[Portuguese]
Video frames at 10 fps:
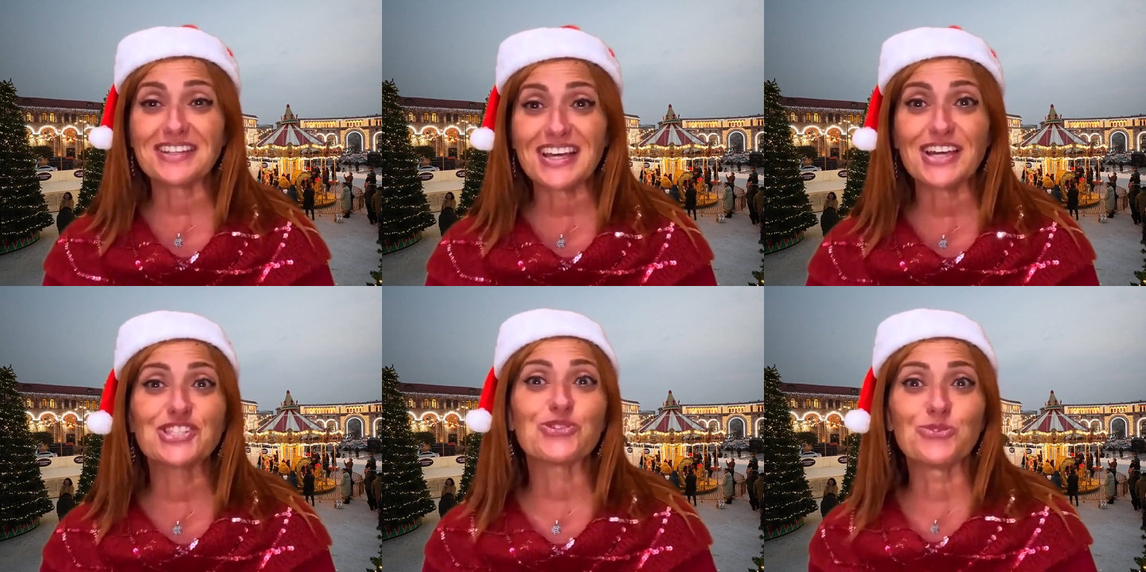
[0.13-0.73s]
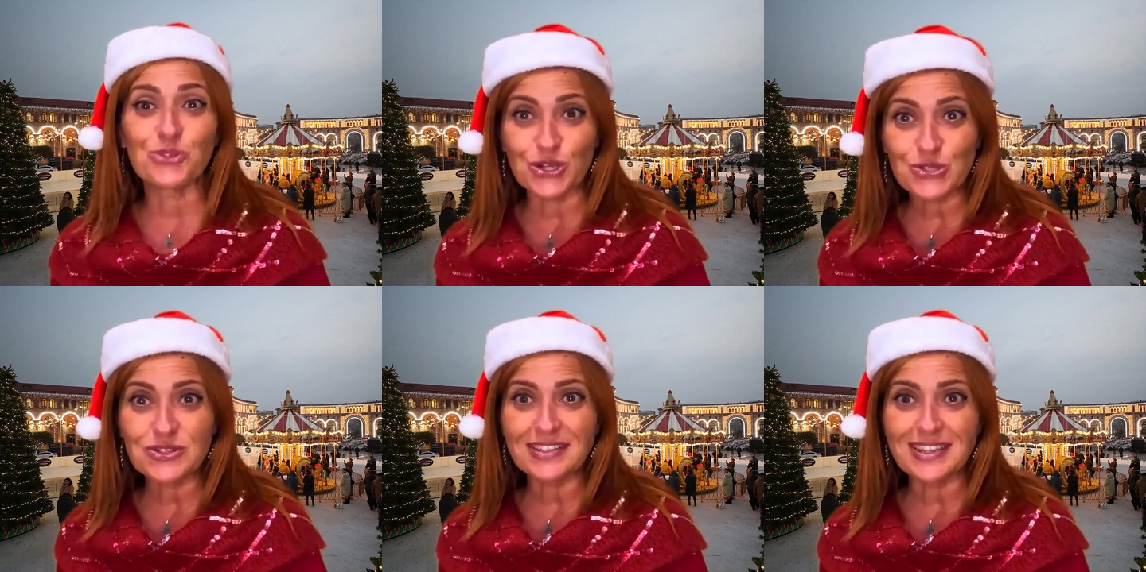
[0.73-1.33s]
na verdade, o
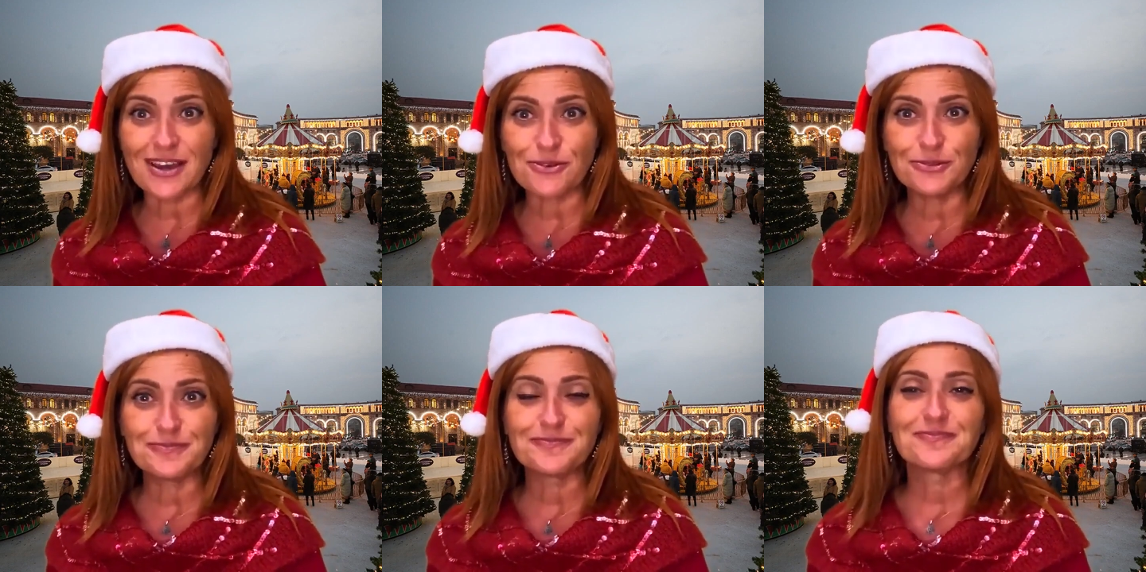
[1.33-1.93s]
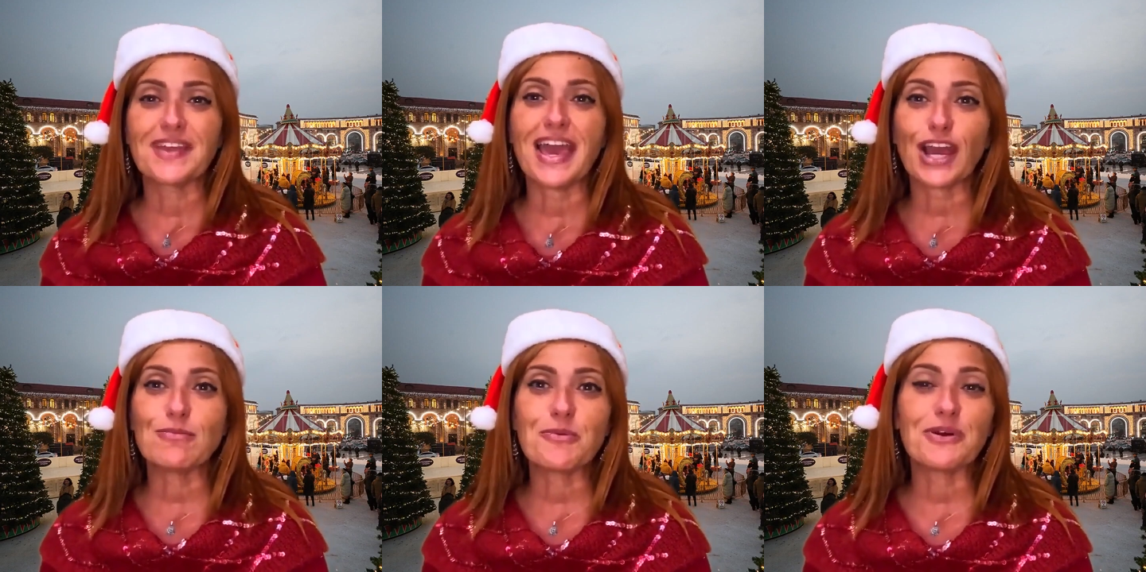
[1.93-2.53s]
nosso Natal
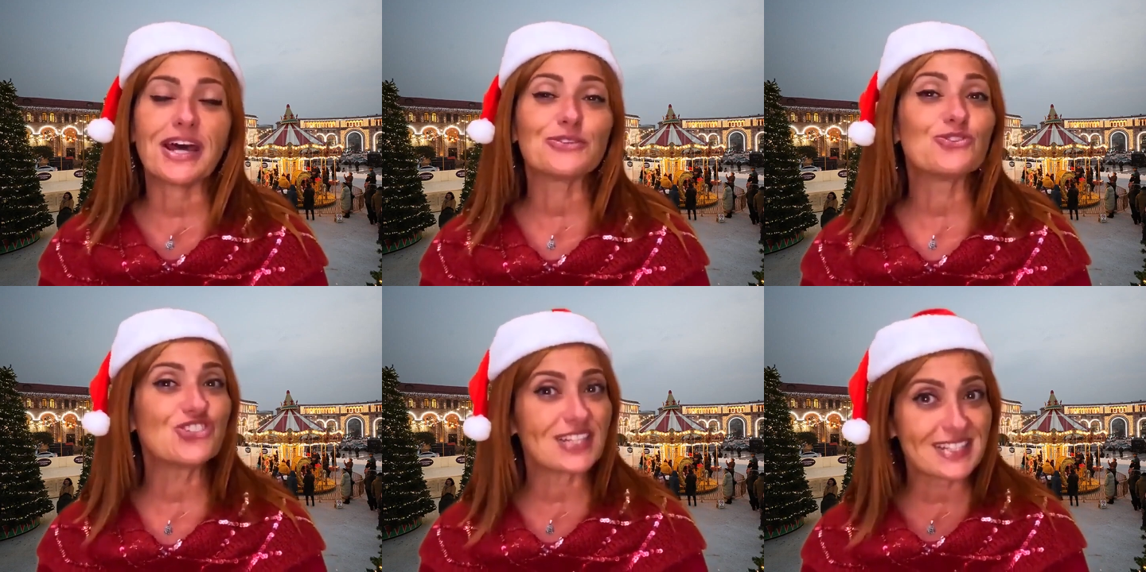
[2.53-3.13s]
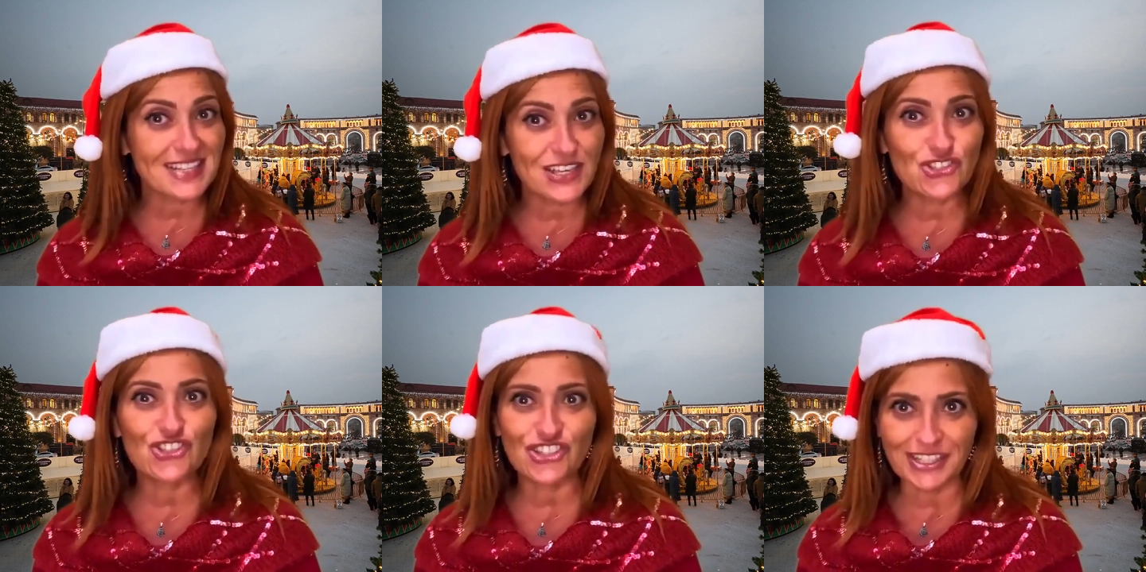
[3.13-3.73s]
é comemorado no dia
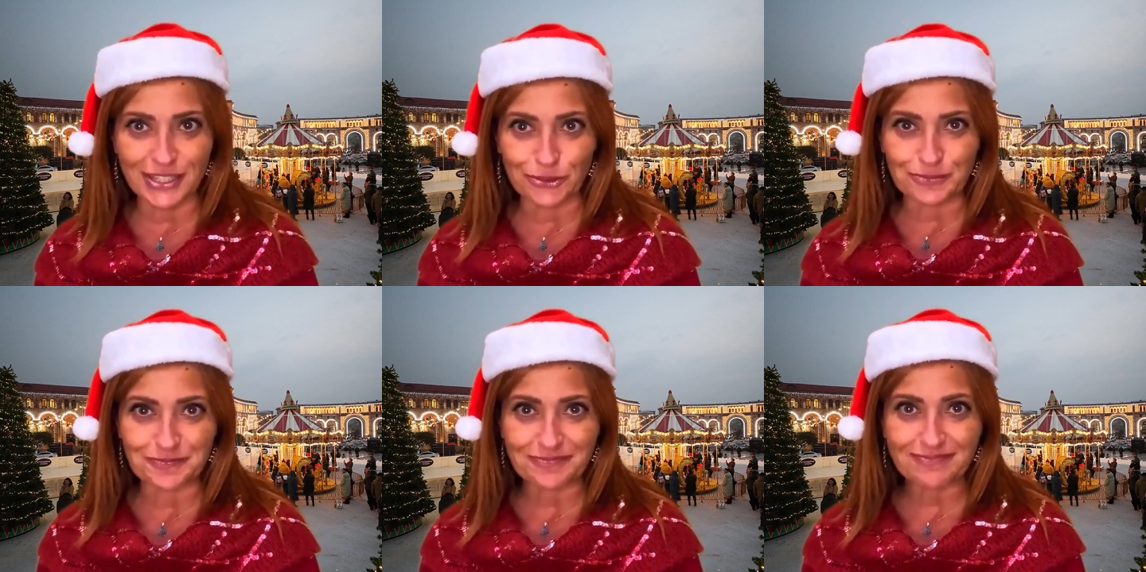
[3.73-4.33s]
6 de janeiro.